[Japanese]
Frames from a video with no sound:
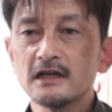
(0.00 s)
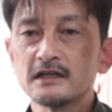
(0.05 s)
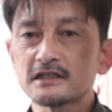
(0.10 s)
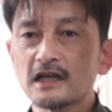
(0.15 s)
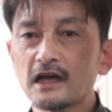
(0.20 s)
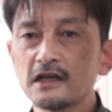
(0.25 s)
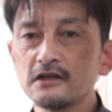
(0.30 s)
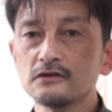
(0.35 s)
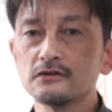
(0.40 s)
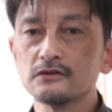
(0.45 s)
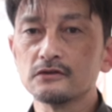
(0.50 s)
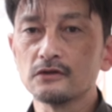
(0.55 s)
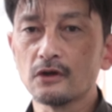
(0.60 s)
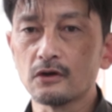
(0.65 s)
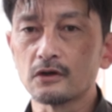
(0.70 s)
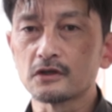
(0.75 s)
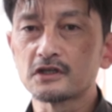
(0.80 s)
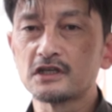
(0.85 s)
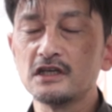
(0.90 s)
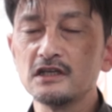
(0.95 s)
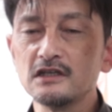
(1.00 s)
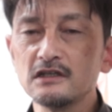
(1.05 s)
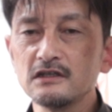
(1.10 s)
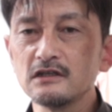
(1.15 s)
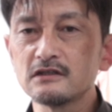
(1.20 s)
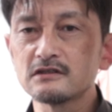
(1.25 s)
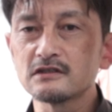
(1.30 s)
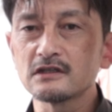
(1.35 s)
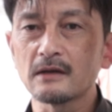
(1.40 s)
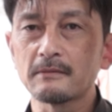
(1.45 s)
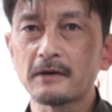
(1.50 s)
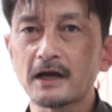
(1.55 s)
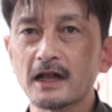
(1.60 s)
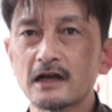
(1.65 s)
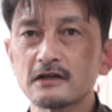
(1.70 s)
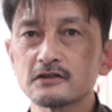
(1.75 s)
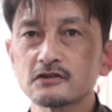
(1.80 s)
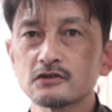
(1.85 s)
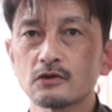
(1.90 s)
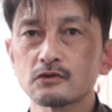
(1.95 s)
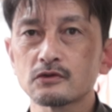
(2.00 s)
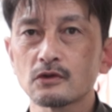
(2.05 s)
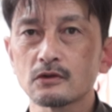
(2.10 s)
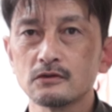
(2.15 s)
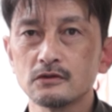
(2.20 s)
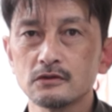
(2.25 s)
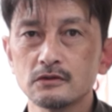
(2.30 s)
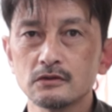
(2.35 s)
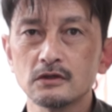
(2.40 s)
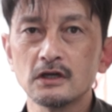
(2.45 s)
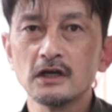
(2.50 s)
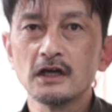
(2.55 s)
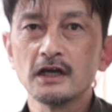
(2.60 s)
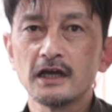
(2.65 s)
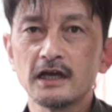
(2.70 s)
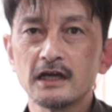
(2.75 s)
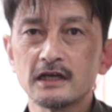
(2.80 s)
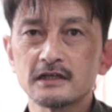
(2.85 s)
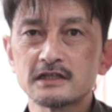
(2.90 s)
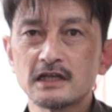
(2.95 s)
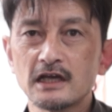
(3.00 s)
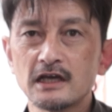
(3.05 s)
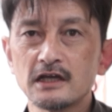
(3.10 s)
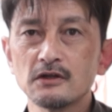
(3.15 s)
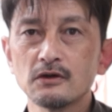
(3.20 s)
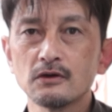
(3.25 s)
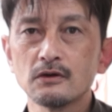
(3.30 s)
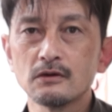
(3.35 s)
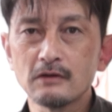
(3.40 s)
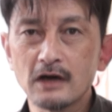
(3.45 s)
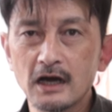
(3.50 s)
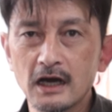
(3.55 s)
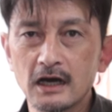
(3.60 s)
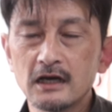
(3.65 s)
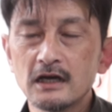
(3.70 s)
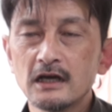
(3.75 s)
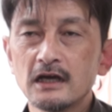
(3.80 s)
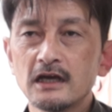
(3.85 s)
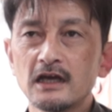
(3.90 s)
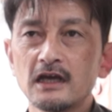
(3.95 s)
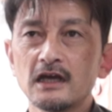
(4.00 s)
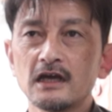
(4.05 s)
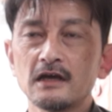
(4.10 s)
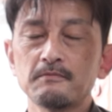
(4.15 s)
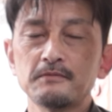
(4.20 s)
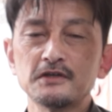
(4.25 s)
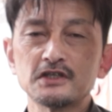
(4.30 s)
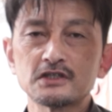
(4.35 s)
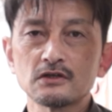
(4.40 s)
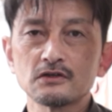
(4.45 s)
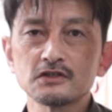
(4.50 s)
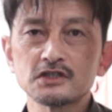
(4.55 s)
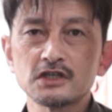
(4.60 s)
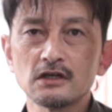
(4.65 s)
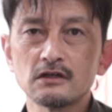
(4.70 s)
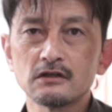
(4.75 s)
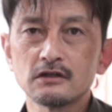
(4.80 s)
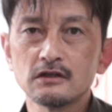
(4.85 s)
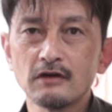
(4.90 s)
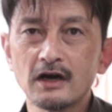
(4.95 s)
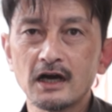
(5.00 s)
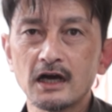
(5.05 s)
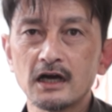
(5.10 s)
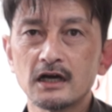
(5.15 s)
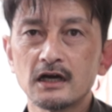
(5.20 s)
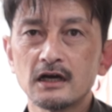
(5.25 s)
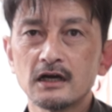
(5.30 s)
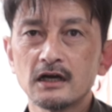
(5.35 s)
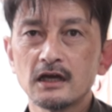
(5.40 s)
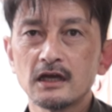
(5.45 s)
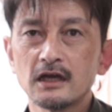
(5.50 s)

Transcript: 左右の均一なバランスを取る、性能は、ピストンシールには、